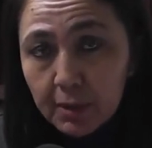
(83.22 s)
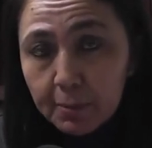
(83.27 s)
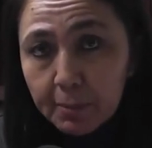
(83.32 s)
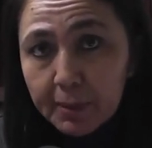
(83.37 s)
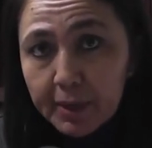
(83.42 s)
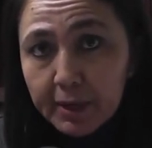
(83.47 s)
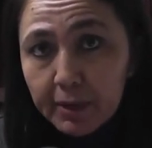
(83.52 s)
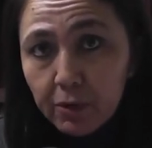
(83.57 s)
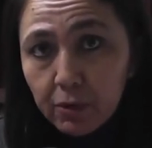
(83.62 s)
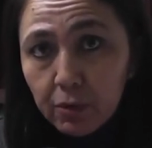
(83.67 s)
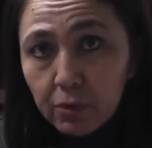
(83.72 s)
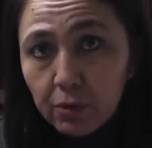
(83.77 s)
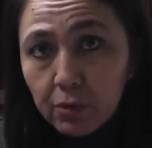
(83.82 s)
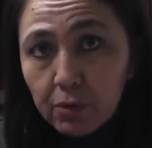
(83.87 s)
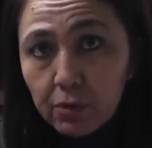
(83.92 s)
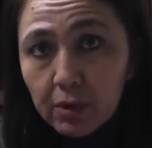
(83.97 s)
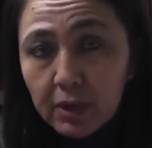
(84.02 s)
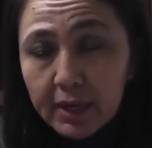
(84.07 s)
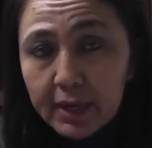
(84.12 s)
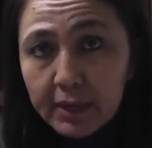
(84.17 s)

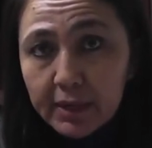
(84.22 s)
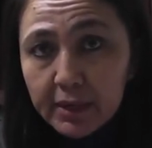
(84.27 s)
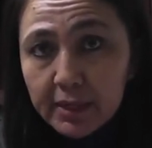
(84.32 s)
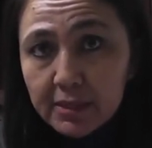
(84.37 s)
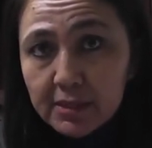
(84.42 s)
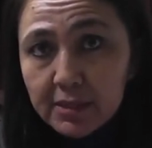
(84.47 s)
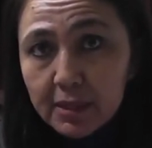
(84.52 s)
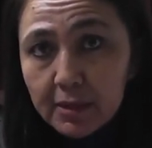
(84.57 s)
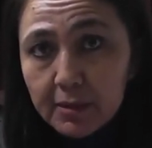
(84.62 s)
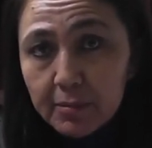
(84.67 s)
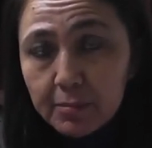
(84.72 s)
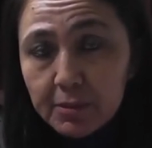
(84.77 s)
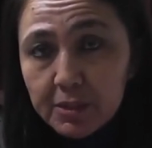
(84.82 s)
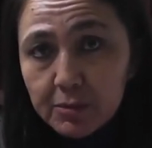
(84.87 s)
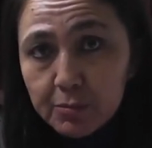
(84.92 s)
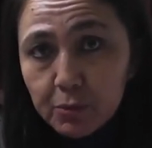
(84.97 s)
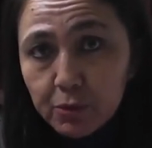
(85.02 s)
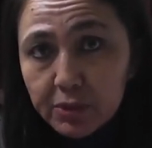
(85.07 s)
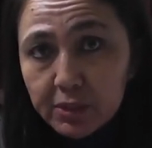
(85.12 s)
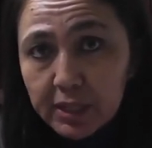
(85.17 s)
pero en este
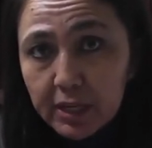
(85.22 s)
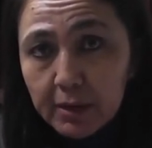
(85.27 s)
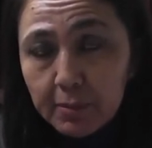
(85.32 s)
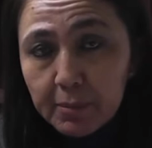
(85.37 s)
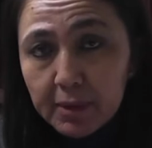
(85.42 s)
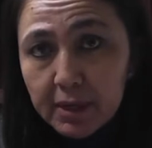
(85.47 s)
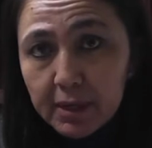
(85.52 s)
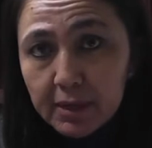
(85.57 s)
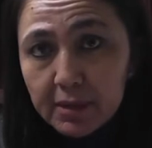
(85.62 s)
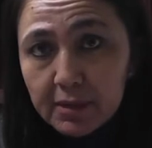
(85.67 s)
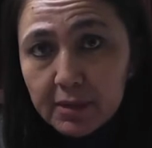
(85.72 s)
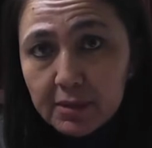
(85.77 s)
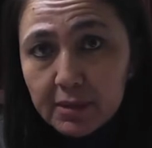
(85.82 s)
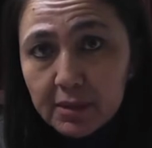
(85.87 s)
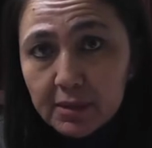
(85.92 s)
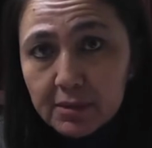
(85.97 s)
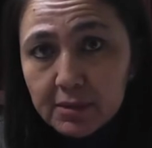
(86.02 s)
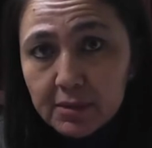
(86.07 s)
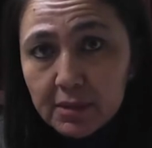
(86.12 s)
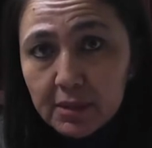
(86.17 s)
mismo tema
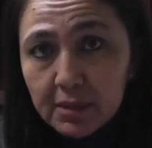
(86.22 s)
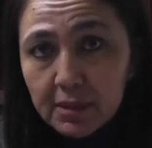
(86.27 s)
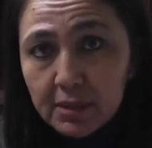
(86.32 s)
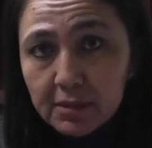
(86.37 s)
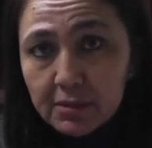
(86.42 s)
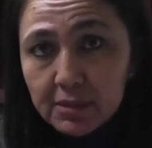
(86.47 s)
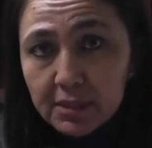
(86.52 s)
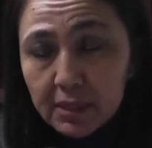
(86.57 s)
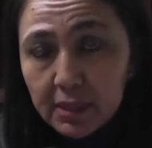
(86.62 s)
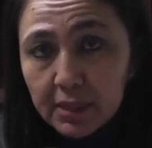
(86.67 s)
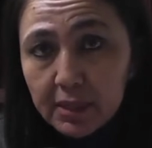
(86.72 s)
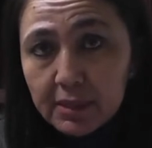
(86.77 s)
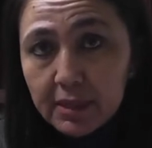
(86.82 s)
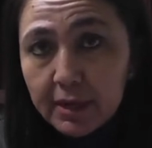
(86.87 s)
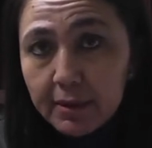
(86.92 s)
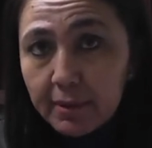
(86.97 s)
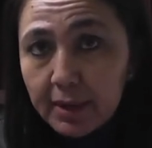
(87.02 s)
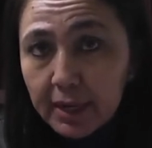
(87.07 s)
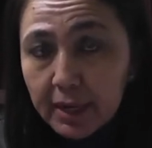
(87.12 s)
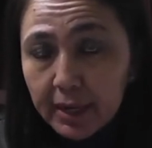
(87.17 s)
eh, se sigue
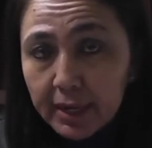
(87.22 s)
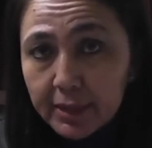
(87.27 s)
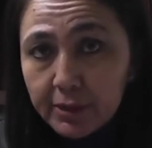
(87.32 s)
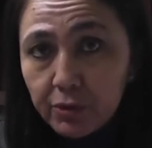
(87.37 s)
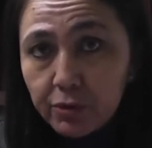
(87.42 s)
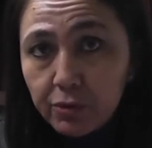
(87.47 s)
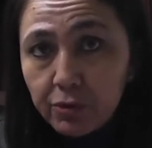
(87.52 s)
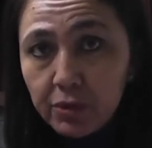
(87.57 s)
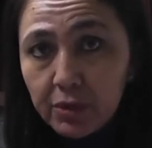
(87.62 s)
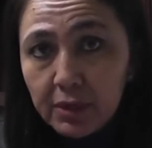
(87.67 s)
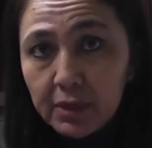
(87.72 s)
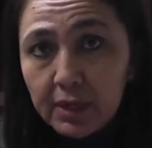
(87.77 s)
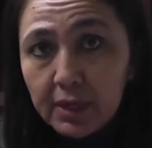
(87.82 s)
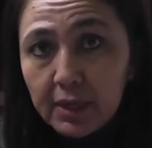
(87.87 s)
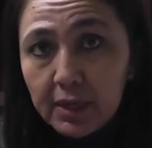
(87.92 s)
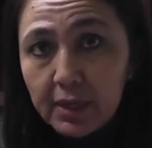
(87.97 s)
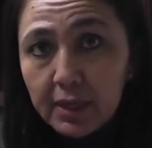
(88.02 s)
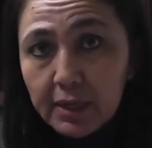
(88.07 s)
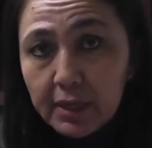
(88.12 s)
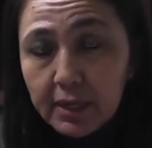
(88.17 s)
trabajando
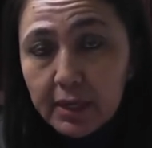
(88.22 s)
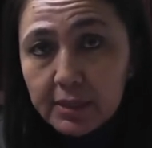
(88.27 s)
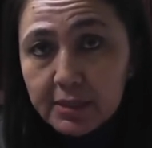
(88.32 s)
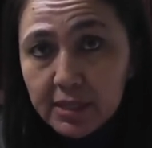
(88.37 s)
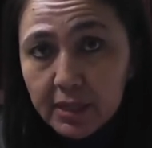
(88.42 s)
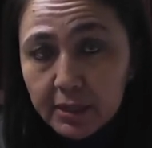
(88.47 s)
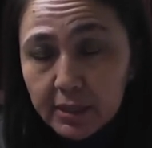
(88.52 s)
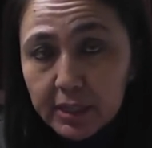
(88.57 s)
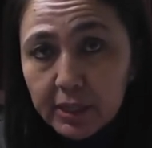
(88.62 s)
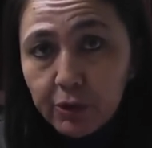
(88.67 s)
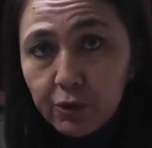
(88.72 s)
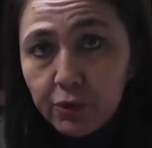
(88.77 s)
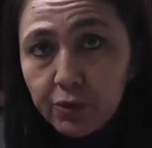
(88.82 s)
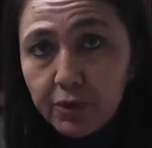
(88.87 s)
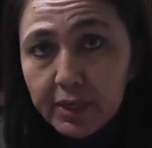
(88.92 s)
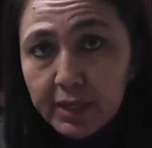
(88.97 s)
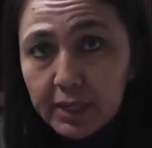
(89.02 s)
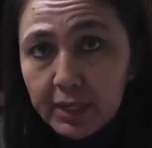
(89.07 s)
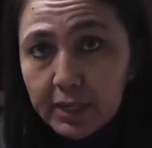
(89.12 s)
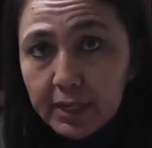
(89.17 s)
en el sentido
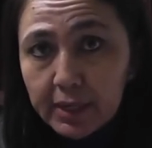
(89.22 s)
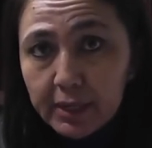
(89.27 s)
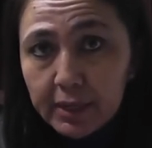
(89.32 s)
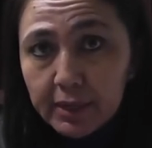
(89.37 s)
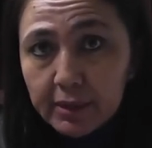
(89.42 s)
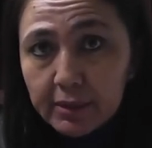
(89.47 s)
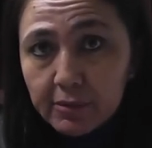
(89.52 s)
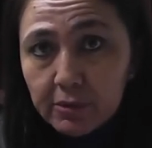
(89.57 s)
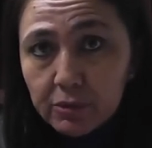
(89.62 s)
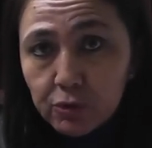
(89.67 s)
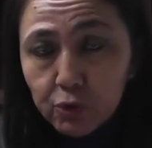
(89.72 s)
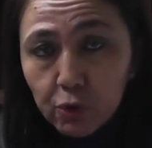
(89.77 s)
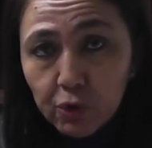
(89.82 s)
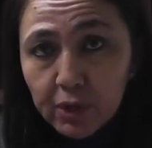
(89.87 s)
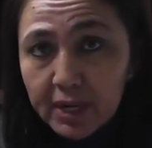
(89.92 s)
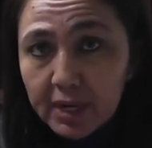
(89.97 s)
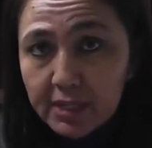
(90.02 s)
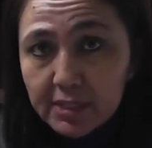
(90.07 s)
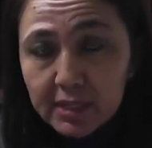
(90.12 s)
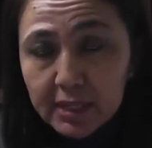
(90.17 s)
de que
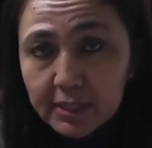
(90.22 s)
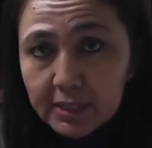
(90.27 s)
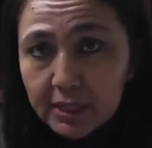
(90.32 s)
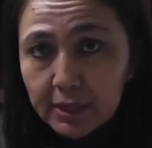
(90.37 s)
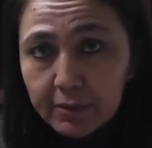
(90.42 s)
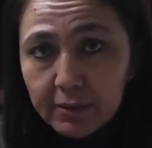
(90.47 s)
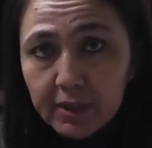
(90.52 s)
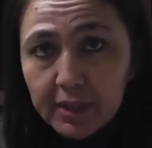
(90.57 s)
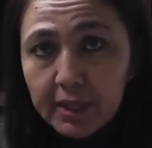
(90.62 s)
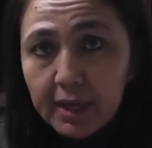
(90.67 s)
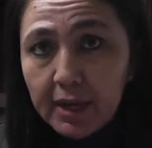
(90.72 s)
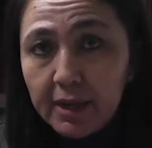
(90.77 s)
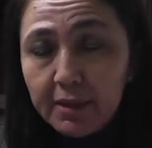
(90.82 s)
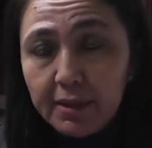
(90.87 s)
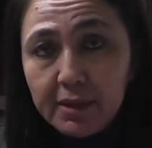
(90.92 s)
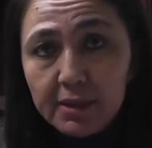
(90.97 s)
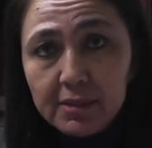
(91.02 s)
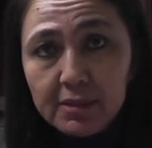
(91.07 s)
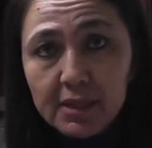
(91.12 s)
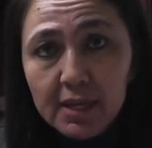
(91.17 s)
todas las
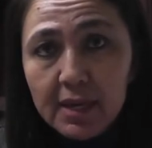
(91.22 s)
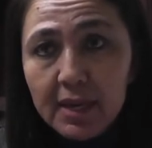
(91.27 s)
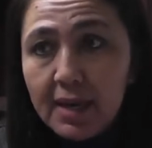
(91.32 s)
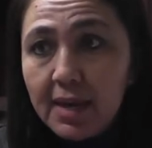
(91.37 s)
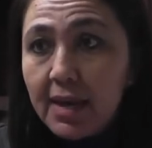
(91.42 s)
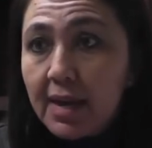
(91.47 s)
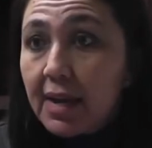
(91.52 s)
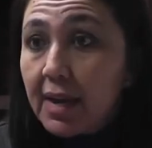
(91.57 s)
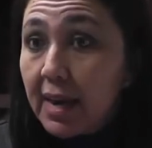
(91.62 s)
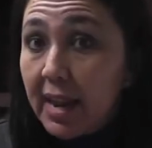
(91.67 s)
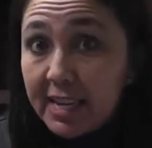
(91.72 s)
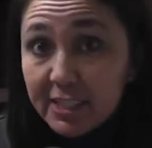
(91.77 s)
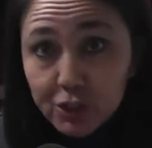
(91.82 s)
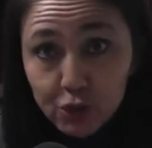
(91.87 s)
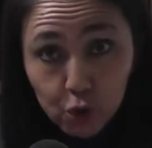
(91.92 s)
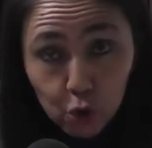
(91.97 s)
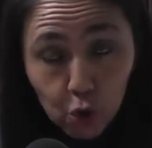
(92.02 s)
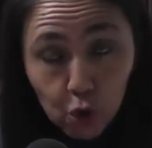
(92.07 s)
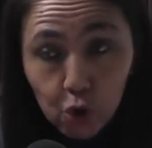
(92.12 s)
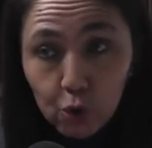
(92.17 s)
actividades, las
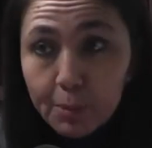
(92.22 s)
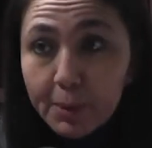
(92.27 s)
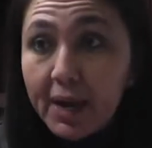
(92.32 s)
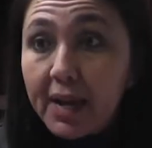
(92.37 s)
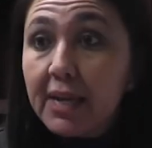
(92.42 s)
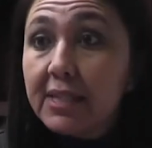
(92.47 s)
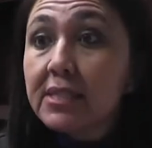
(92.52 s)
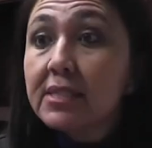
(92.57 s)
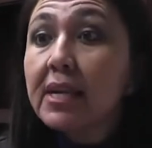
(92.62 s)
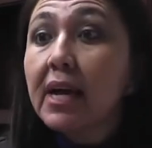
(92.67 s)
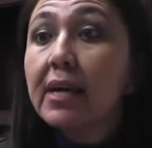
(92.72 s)
obras.